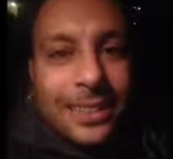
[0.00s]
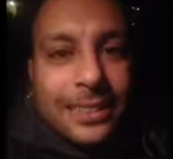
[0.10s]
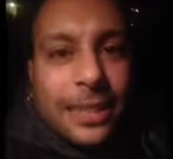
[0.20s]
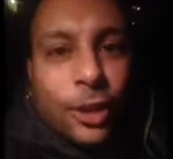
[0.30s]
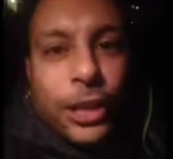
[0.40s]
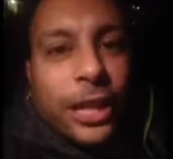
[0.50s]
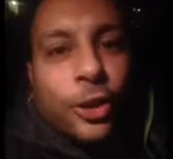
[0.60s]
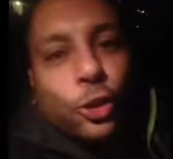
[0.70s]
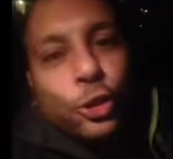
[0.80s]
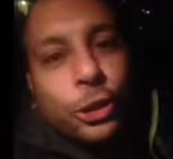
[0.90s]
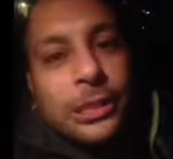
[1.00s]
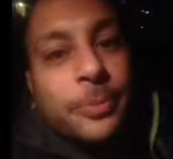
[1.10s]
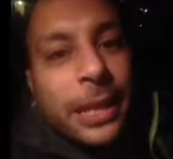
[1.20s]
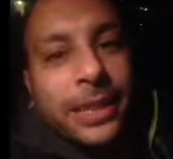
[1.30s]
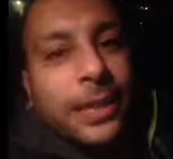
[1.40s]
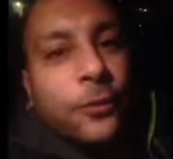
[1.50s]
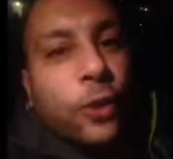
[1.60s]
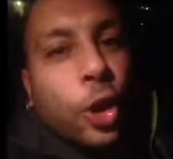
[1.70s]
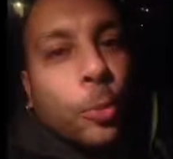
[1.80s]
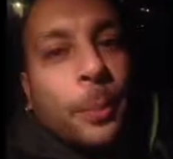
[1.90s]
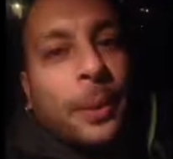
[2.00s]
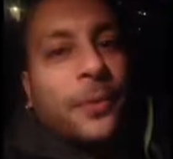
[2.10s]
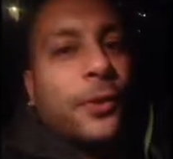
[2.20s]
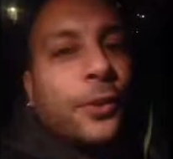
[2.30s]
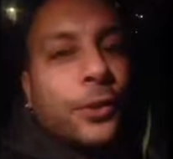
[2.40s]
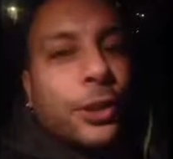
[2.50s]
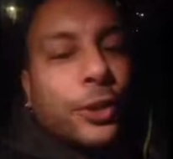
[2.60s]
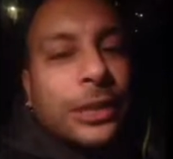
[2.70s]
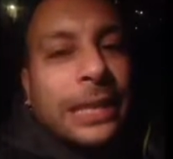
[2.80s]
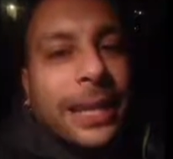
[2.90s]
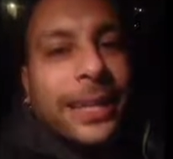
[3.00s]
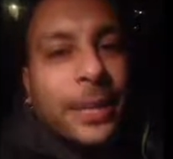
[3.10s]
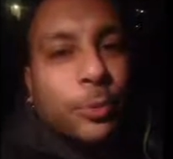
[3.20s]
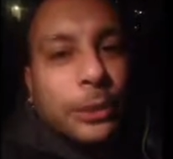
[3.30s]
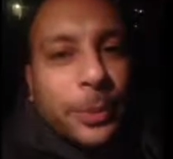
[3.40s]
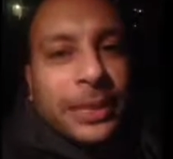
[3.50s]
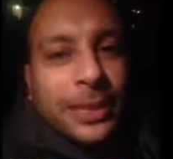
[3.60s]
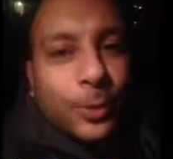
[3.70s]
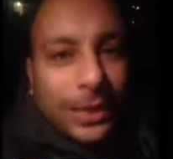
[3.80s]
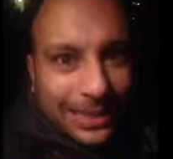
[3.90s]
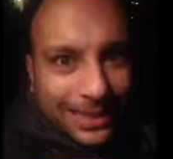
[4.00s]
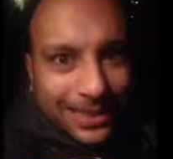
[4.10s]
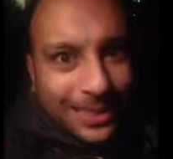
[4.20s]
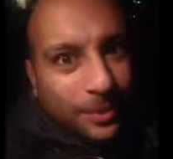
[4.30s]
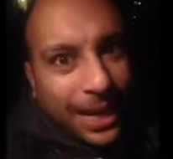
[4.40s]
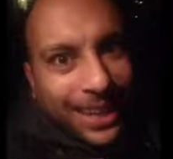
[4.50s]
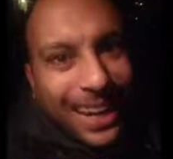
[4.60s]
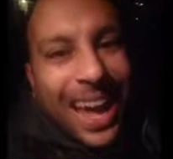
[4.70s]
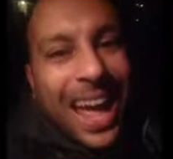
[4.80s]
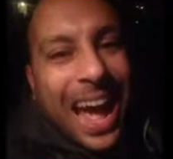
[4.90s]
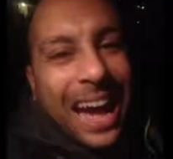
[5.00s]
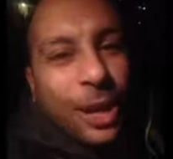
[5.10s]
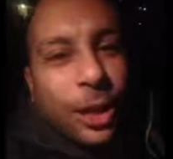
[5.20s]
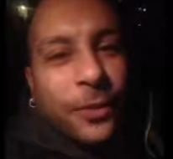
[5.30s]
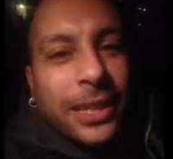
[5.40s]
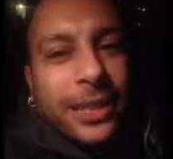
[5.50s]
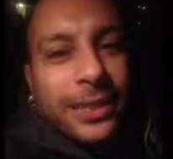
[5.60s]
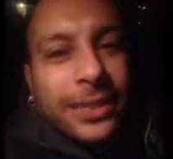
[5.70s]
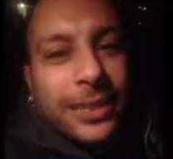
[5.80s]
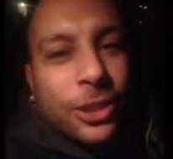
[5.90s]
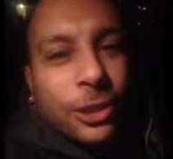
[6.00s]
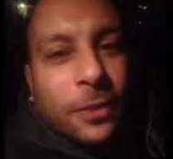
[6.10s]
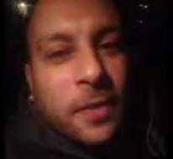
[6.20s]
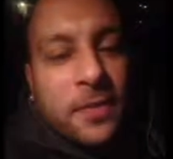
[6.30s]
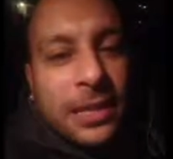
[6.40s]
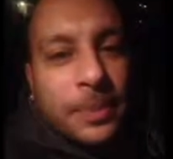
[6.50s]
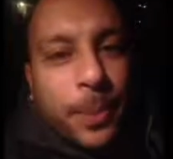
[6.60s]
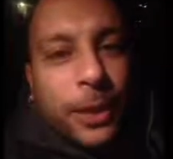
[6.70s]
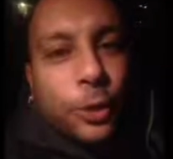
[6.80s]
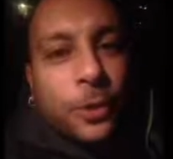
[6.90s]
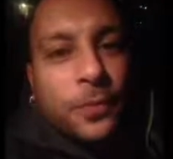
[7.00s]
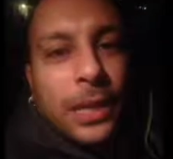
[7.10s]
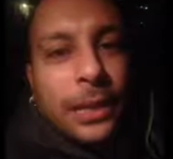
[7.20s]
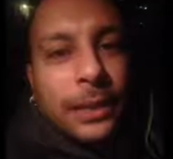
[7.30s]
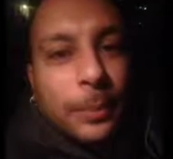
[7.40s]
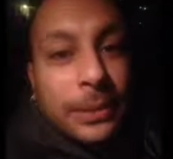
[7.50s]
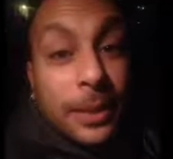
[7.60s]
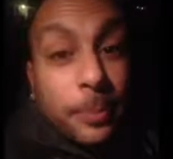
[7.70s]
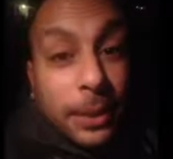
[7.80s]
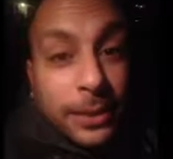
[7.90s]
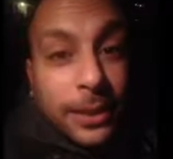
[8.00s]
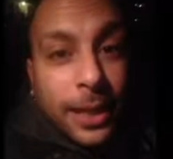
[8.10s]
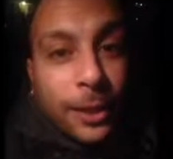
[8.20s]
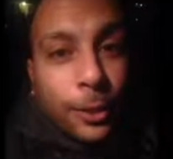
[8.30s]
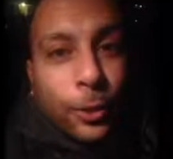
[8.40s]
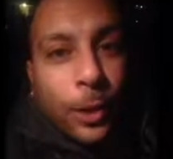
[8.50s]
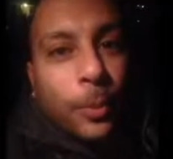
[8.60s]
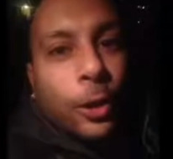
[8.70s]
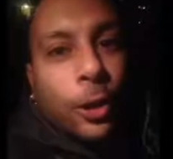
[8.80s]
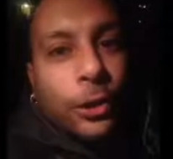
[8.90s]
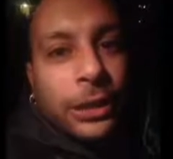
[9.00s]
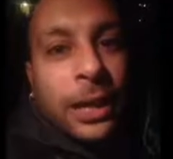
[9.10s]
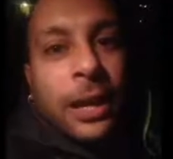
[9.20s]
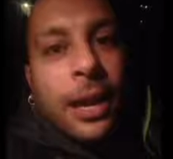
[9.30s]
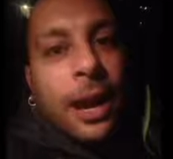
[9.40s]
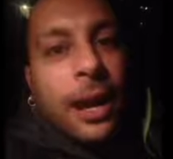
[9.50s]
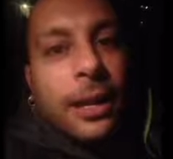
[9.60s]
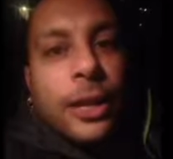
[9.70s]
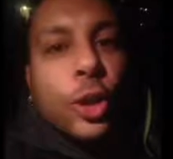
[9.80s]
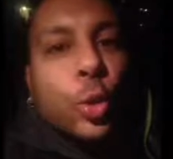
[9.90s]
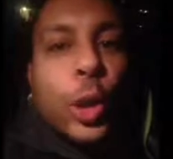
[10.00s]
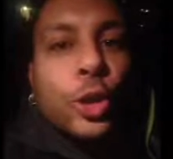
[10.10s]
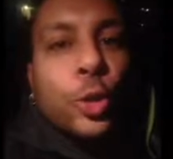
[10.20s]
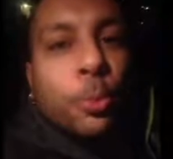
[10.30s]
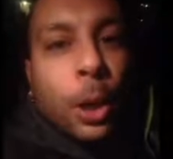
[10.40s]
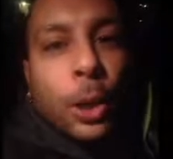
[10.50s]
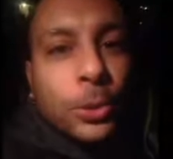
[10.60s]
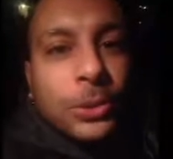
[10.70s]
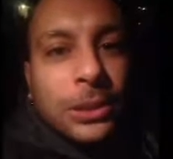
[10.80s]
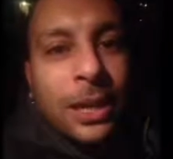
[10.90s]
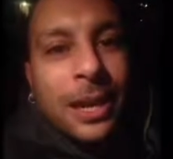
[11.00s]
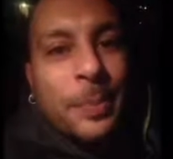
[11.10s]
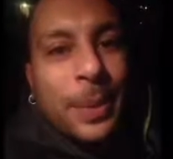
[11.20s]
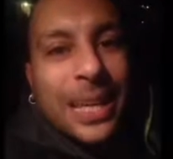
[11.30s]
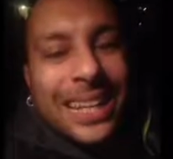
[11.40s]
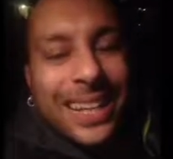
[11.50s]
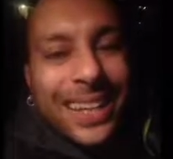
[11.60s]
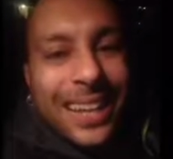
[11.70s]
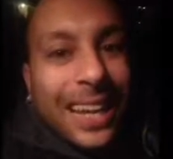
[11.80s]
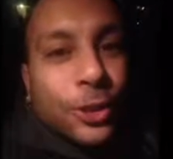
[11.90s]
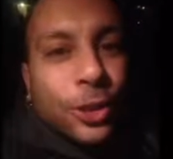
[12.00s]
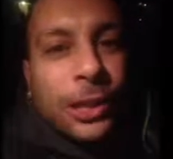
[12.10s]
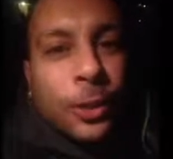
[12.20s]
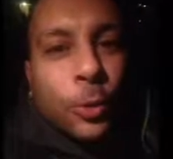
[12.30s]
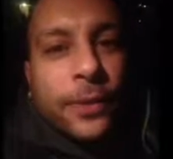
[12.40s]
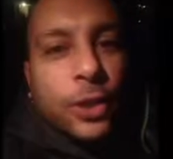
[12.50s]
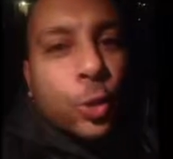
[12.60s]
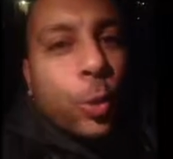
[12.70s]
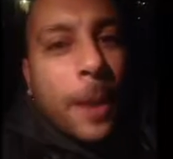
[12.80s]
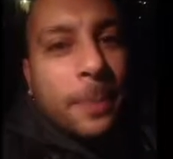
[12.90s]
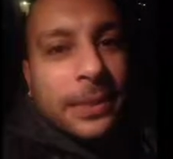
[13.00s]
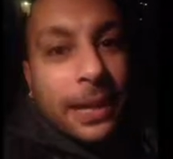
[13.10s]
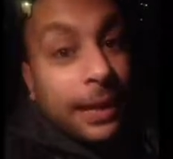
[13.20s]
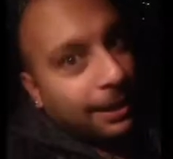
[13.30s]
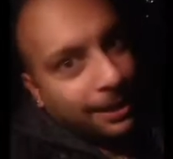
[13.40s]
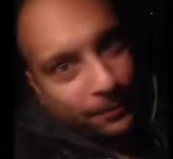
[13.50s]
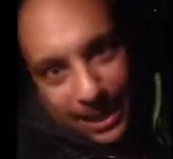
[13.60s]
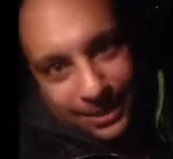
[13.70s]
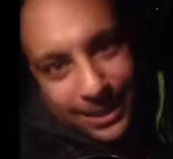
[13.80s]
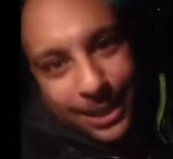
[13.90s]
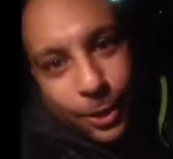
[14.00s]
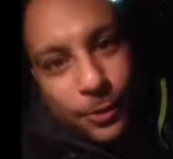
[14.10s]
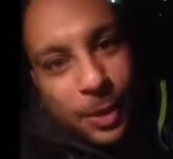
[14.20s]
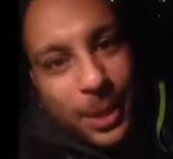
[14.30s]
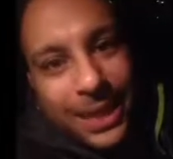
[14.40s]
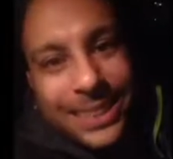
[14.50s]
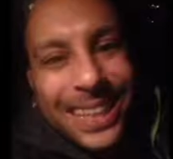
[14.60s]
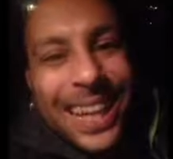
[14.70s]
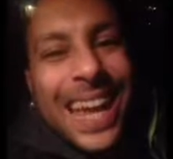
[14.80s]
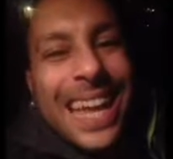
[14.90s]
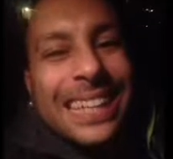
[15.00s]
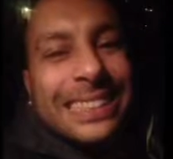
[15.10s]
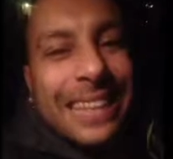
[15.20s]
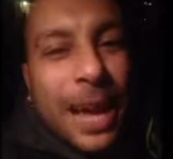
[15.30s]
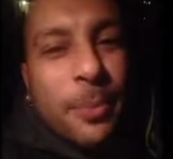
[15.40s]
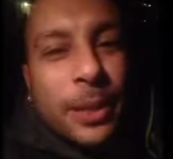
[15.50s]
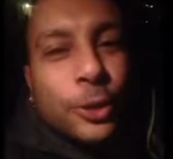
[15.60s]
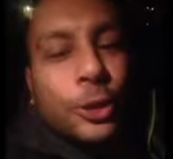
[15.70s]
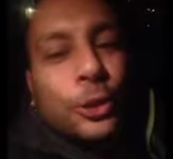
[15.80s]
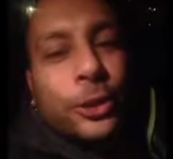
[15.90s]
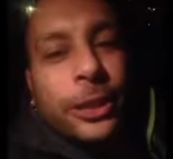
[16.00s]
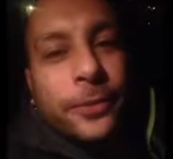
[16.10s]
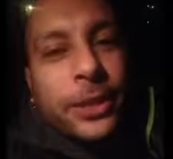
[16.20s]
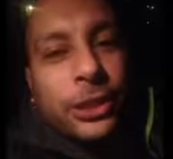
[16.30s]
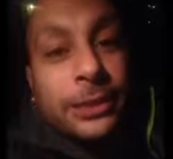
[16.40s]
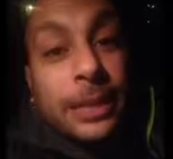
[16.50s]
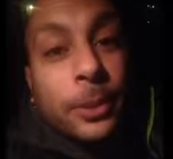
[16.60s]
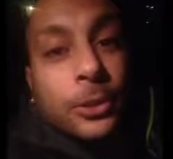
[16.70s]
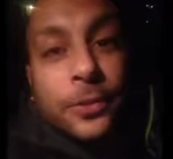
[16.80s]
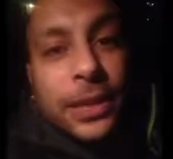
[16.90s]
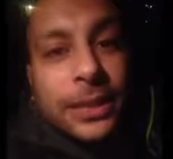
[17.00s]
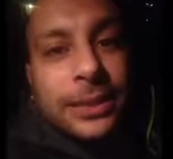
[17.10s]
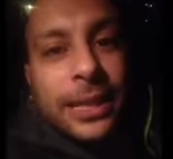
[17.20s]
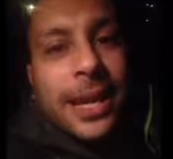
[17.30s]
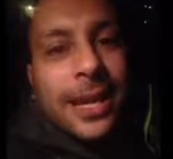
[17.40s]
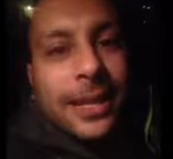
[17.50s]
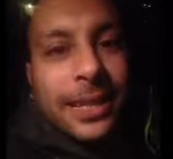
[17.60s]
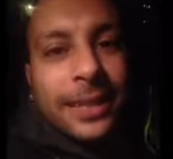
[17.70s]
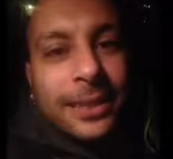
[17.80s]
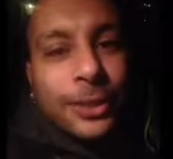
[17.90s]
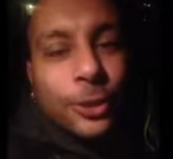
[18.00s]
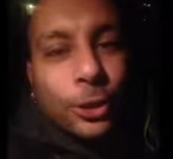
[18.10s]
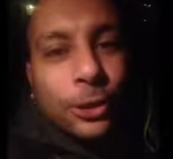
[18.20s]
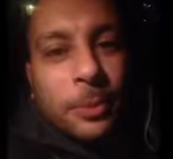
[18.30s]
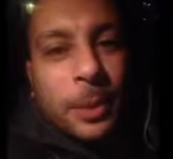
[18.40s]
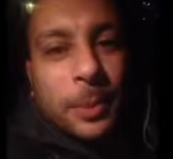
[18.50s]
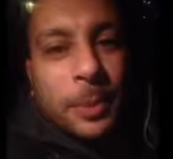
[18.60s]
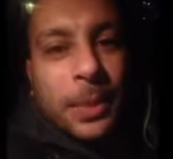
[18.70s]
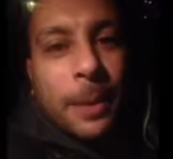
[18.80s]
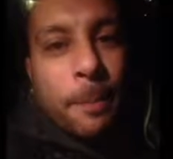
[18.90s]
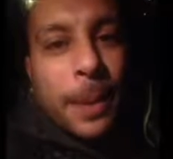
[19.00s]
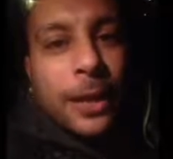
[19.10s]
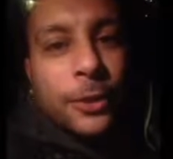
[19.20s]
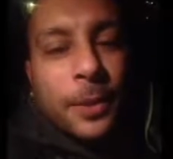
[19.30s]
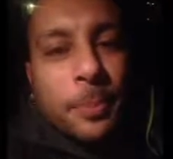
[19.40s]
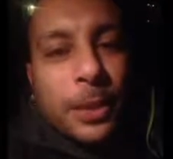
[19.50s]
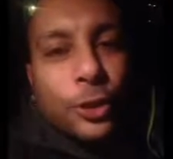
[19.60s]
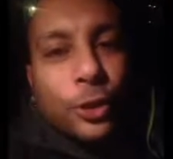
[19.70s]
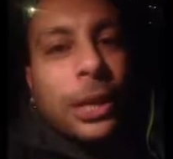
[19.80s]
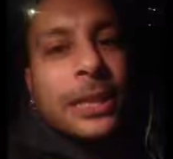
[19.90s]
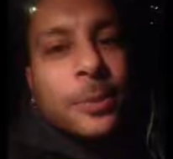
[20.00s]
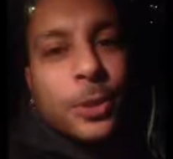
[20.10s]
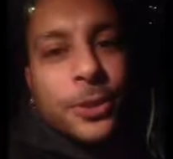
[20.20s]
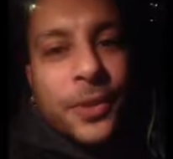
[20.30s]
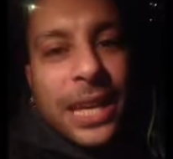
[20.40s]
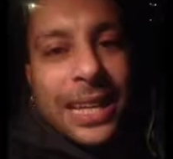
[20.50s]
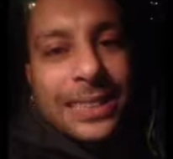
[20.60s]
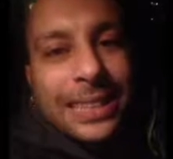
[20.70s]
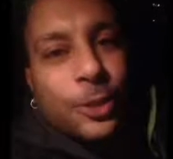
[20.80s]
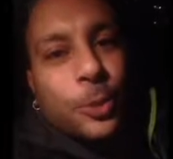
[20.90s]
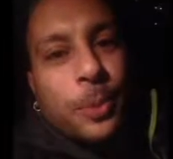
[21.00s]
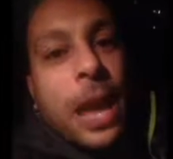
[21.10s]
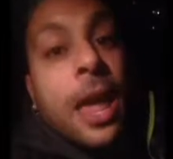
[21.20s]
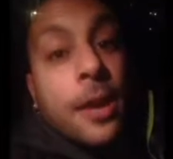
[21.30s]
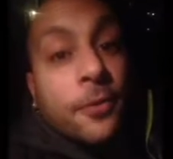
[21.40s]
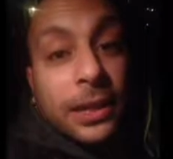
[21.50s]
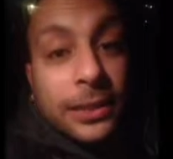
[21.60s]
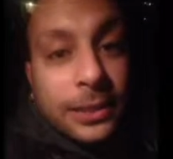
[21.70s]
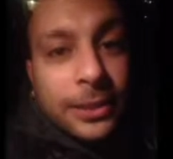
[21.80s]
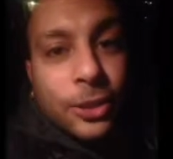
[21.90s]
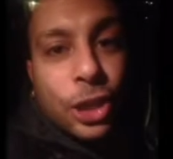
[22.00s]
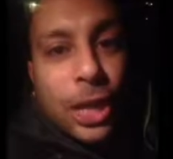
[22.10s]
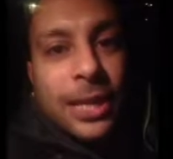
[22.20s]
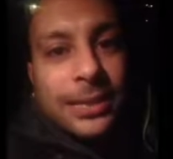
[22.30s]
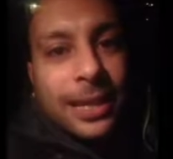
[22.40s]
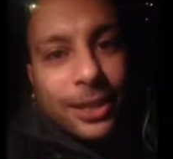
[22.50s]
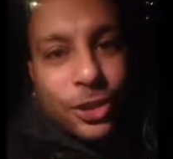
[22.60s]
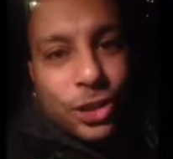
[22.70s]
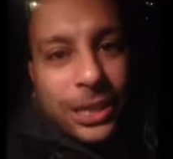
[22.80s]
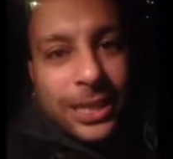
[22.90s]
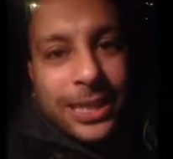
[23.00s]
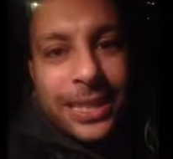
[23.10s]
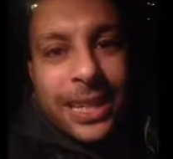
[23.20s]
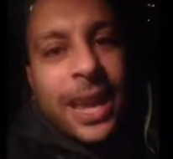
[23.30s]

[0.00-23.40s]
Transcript: Sì, ok, non sono in splendida forma, ma vi volevo ricordare gli appuntamenti di questa settimana. Allora, venerdì 19 vi aspetto in via del Pratello a Bologna, alle Roi du Monde, per il lancio della nuova Schweppes alla lavanda, ovviamente. Sabato, invece, sabato 20, il grande ritorno del Mamma Mia a Padova presso l'Atmosfera. Sarà con me Frenzy DJ, Sarangelini